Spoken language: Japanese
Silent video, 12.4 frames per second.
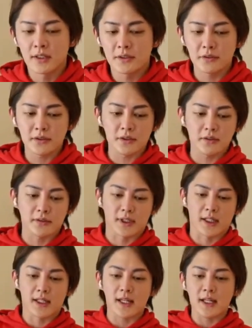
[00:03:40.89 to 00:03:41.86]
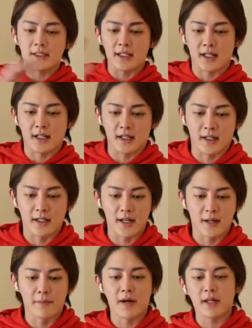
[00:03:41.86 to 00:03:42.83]
そうするとね、経済が、
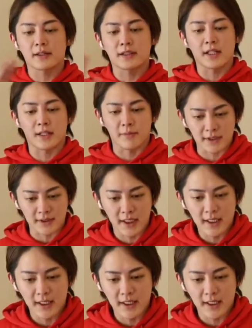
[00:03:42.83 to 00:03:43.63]
え回っていきます。